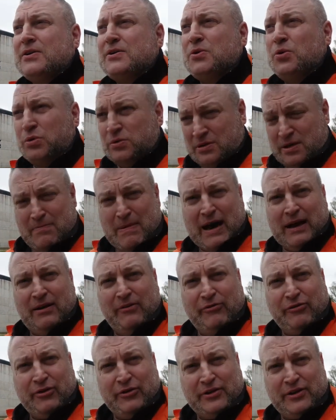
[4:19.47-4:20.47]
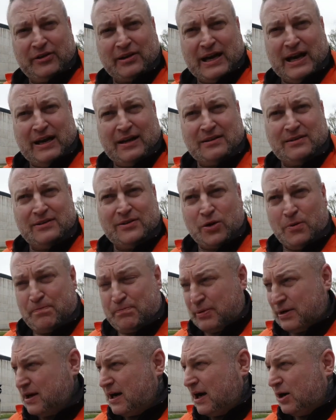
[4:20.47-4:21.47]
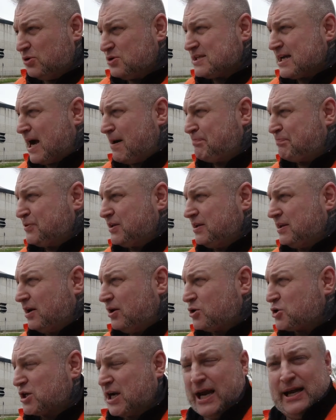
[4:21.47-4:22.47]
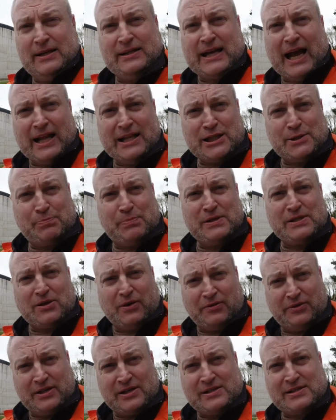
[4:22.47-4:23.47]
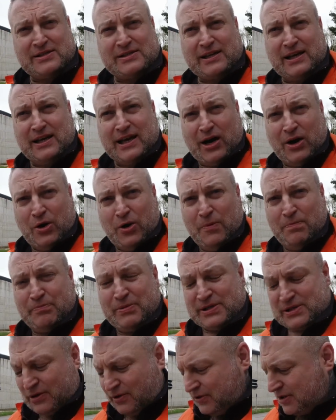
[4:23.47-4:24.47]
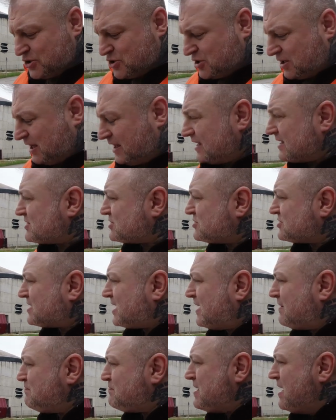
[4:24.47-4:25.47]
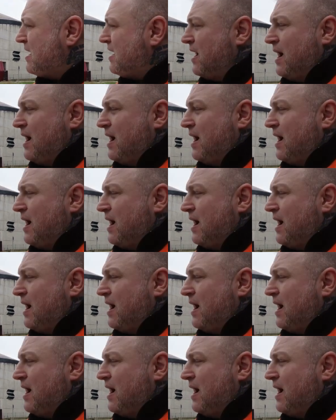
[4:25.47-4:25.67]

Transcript: gute Mann von der Trachtentruppe aus Abtenau scheint ganz besonders genau und besonders streng zu sein.